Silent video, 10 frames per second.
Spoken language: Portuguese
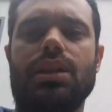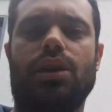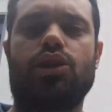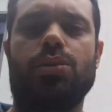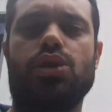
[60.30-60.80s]

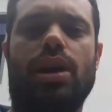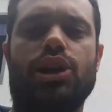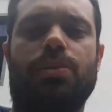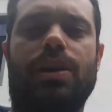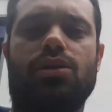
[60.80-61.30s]
Então a gente começou a
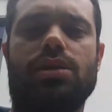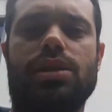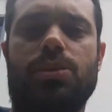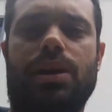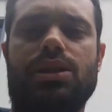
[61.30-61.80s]
raspar todas
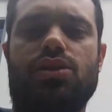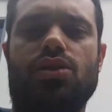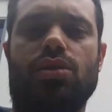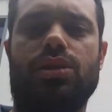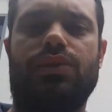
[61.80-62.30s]
as partes
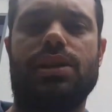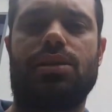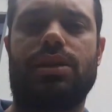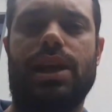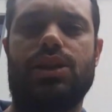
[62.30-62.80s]
soltas,
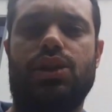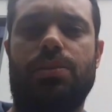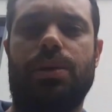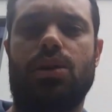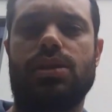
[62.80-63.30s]
fazendo testes de
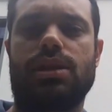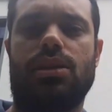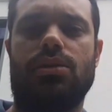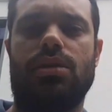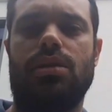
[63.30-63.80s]

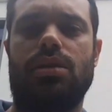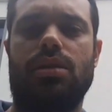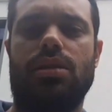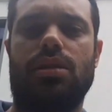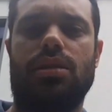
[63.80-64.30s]
percussão.
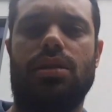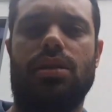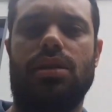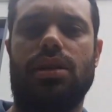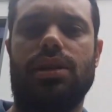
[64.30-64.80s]

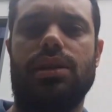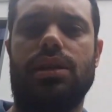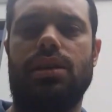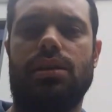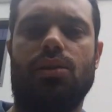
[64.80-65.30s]

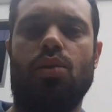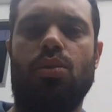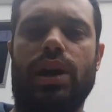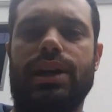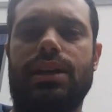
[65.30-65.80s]
E um
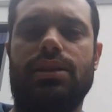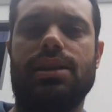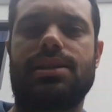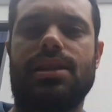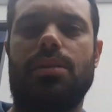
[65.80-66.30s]
buraquinho
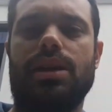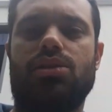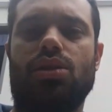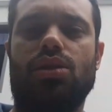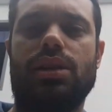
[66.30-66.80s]
desse tamanho se
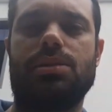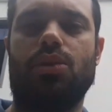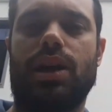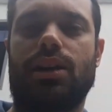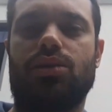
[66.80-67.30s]
tornou esse
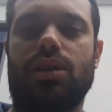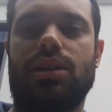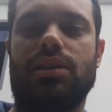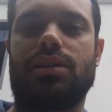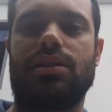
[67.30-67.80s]
buraco todo
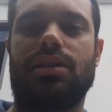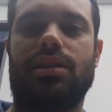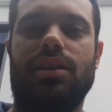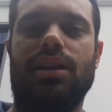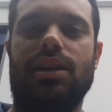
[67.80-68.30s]
aqui. Né?
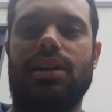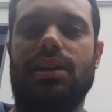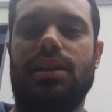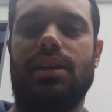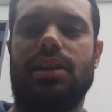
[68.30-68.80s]

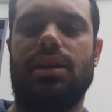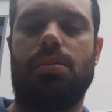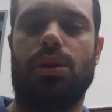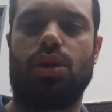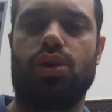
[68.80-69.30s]
E
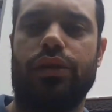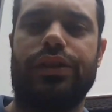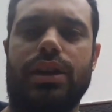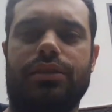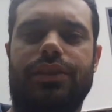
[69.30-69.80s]
pelo que eu estou
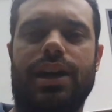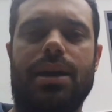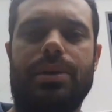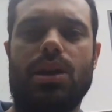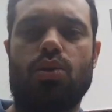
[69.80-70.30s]
vendo, vai
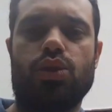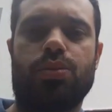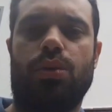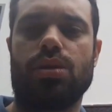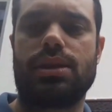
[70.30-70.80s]
abrir alguns
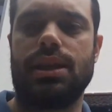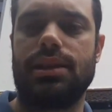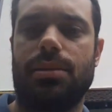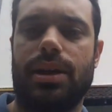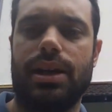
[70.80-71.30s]
pontos
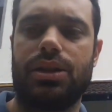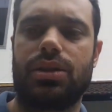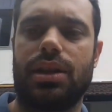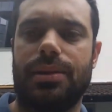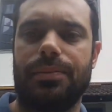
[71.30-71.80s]
ainda mais,
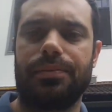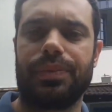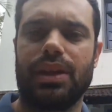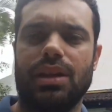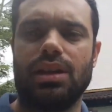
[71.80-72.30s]
tá?
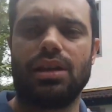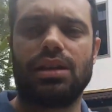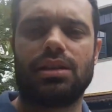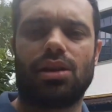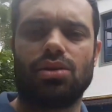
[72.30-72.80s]

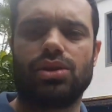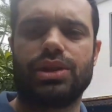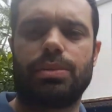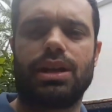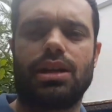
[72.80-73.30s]
Então nós
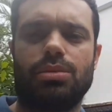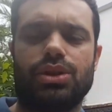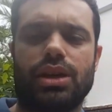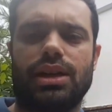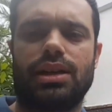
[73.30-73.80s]
já
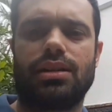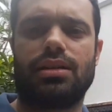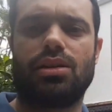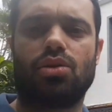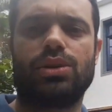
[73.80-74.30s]
aplicamos já
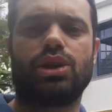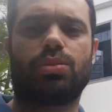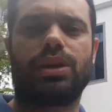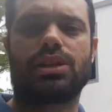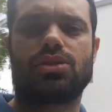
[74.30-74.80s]
algumas
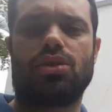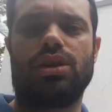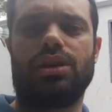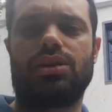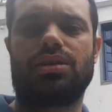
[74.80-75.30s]

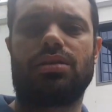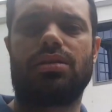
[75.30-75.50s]
recuperações,